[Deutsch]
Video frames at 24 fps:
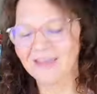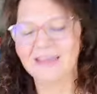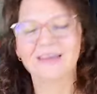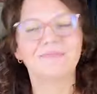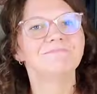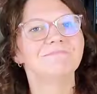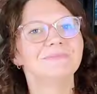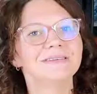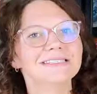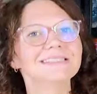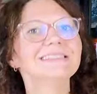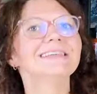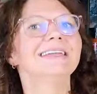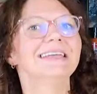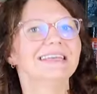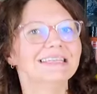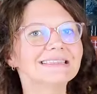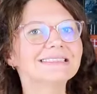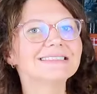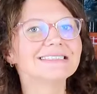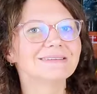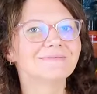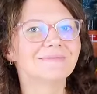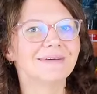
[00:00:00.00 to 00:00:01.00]
wir ein bisschen
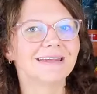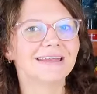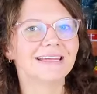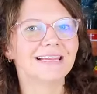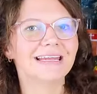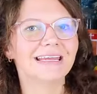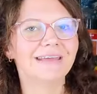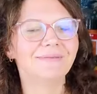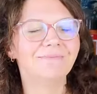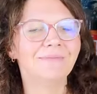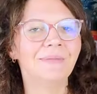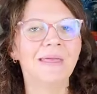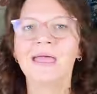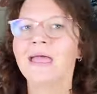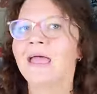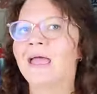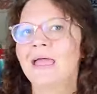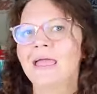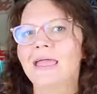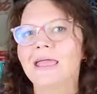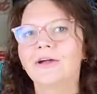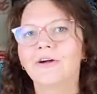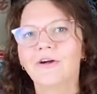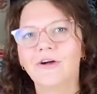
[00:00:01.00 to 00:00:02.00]
Hitze, meine Lieben.
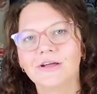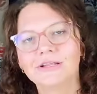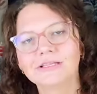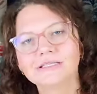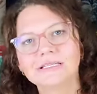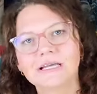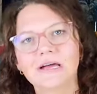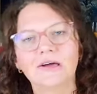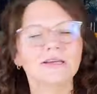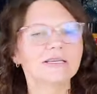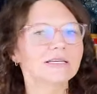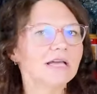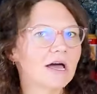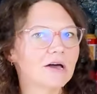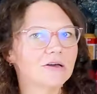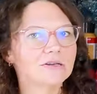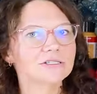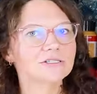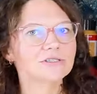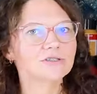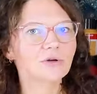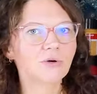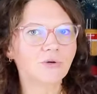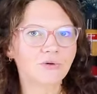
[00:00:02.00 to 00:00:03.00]
Ihr könnt euch
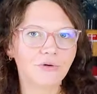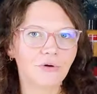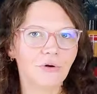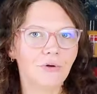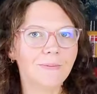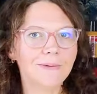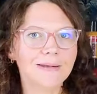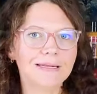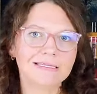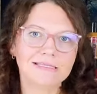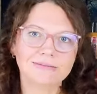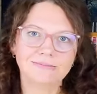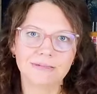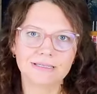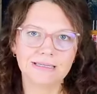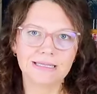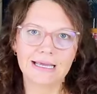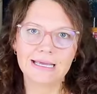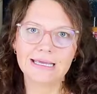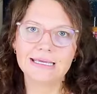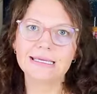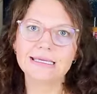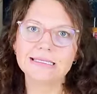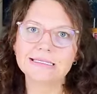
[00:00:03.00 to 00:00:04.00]
aussuchen, ob ihr das mit
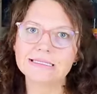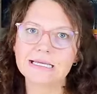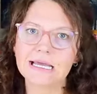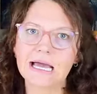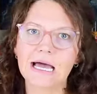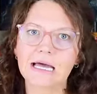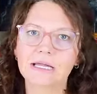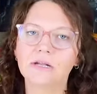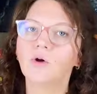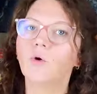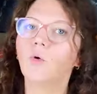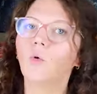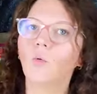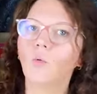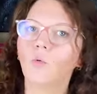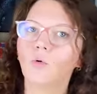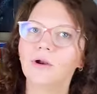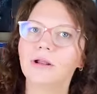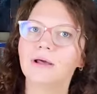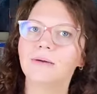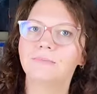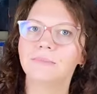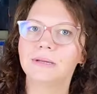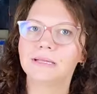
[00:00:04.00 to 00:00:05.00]
der Heatgun
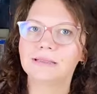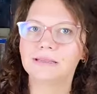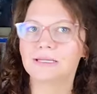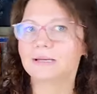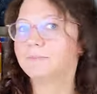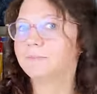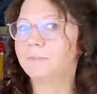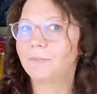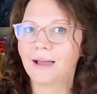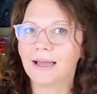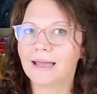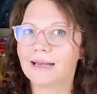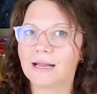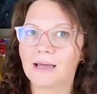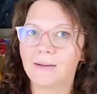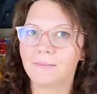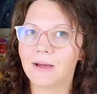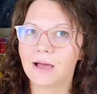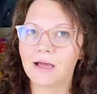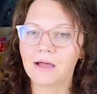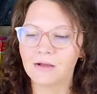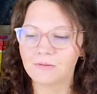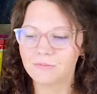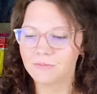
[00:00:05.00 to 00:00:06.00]
oder mit dem Brenner
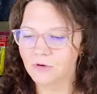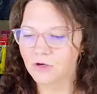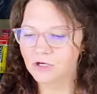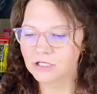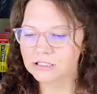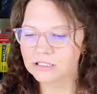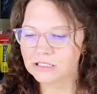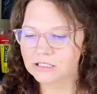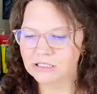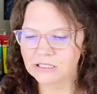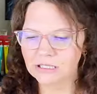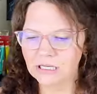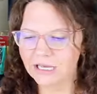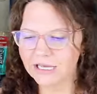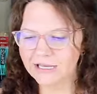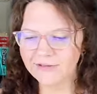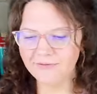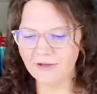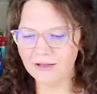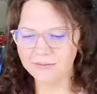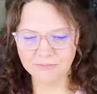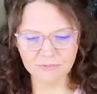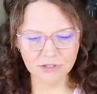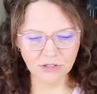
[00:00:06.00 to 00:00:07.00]
machen möchtet. Ich
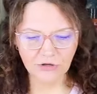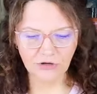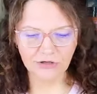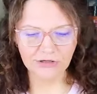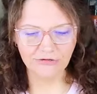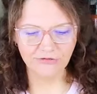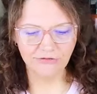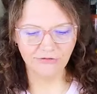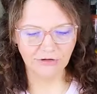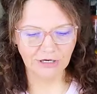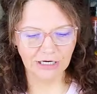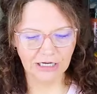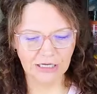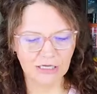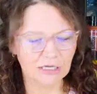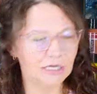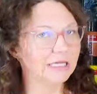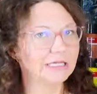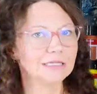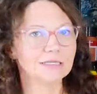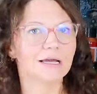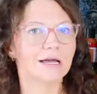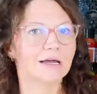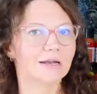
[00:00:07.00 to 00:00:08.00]
werde mich heute für die
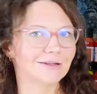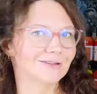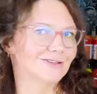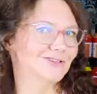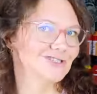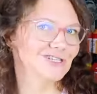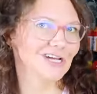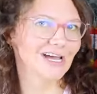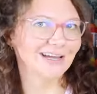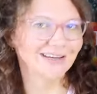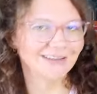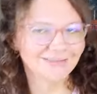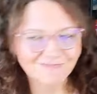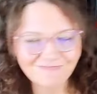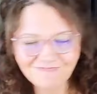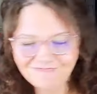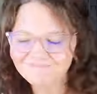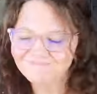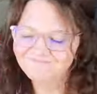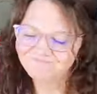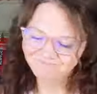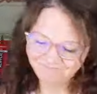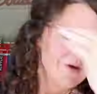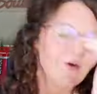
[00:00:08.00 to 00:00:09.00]
Heatgun entscheiden.
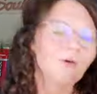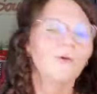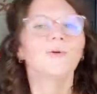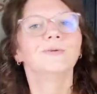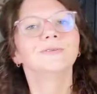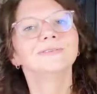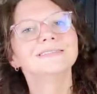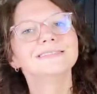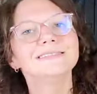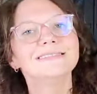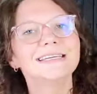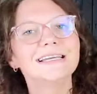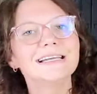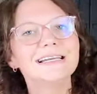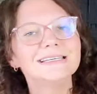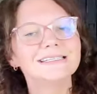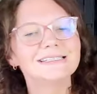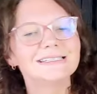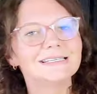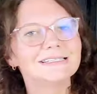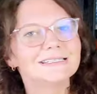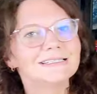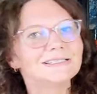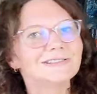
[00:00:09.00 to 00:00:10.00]
Und Ziel
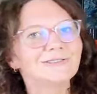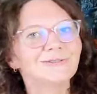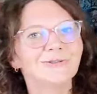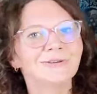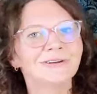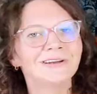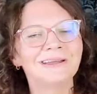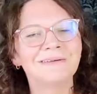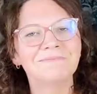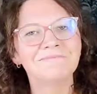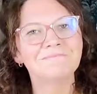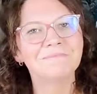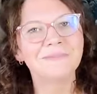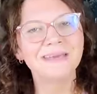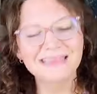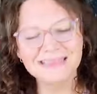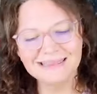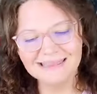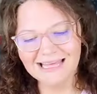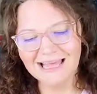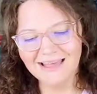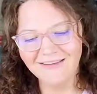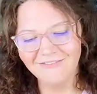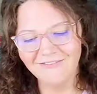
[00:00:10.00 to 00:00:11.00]
ist es nun,
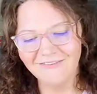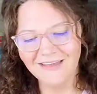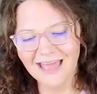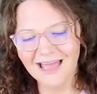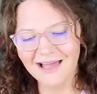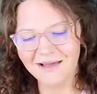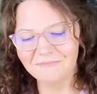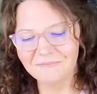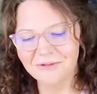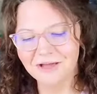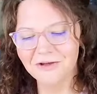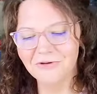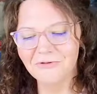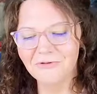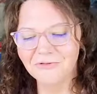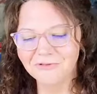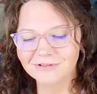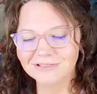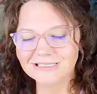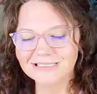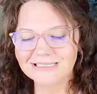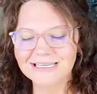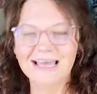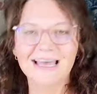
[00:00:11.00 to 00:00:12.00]
mit der Wärme
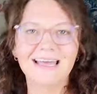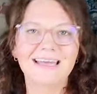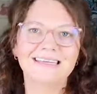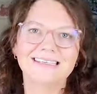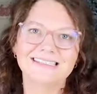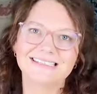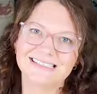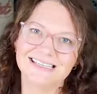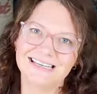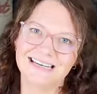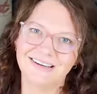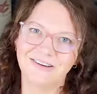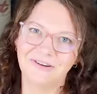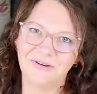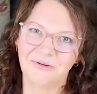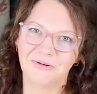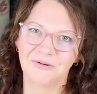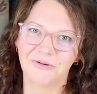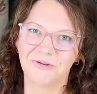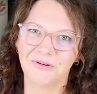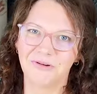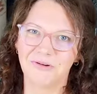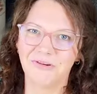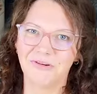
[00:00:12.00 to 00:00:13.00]
unser
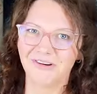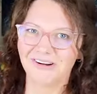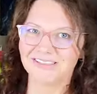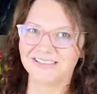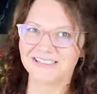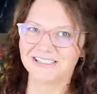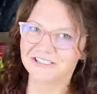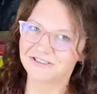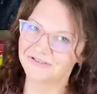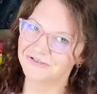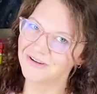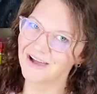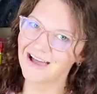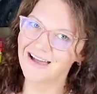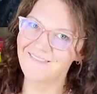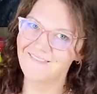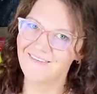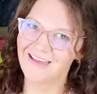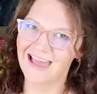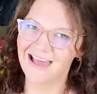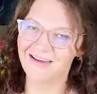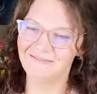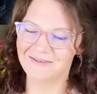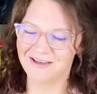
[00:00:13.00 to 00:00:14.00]
Silikonöl zu
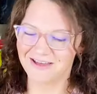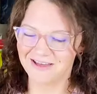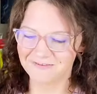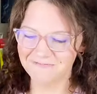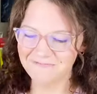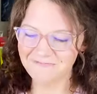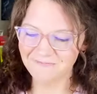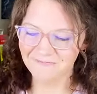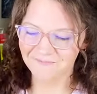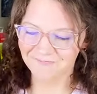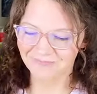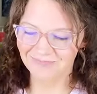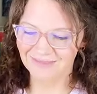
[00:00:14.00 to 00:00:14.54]
erwärmen.